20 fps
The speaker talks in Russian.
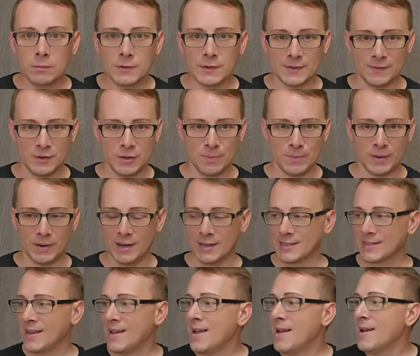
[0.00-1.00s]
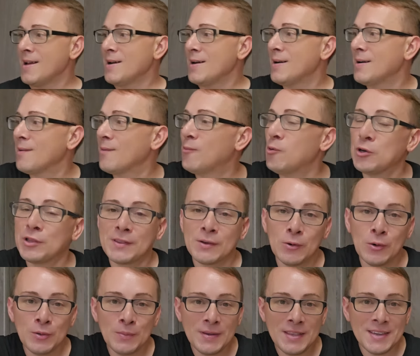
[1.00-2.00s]
свет погас. Вот,
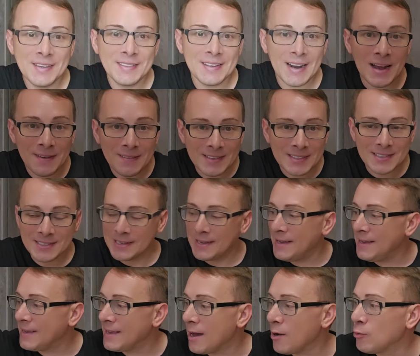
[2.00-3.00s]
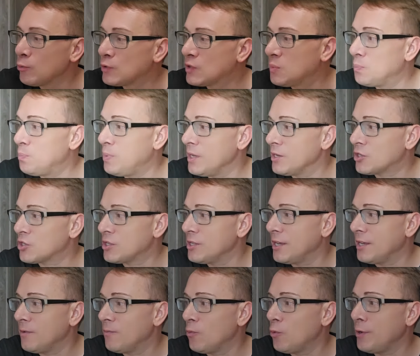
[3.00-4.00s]
он мне нравится, и я
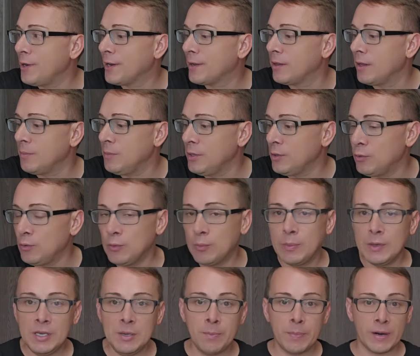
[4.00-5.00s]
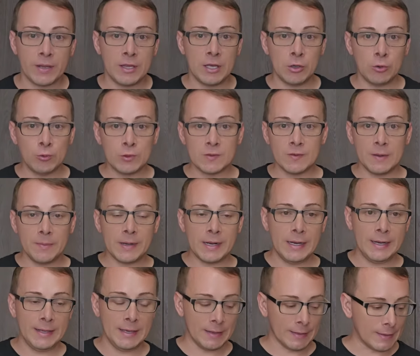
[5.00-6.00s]
успешно его рекламирую и продаю своим
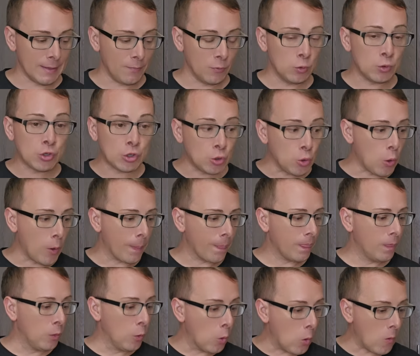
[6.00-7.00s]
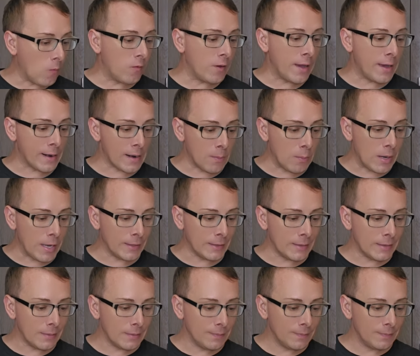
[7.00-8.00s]
клиентам. Ну что, новый
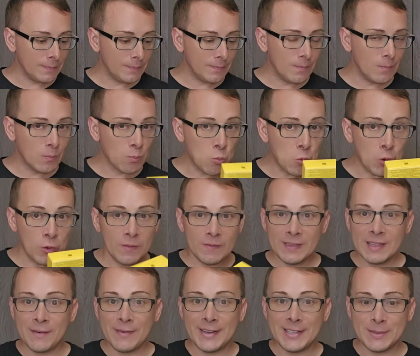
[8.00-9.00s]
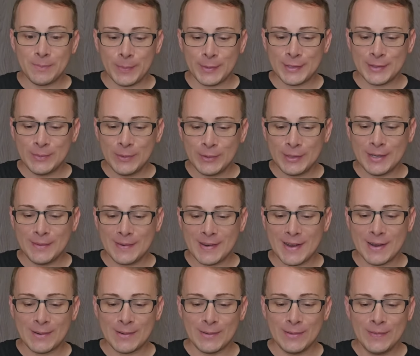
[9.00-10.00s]
аромат, Давайте посмотрим,
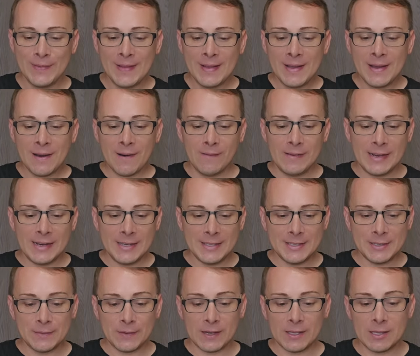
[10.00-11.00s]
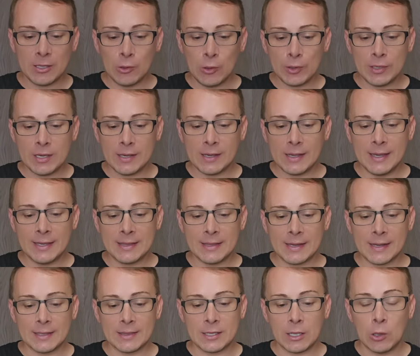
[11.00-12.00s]
как он выглядит. В каталоге
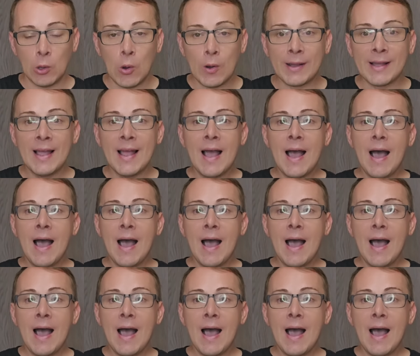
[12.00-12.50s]
это каталог,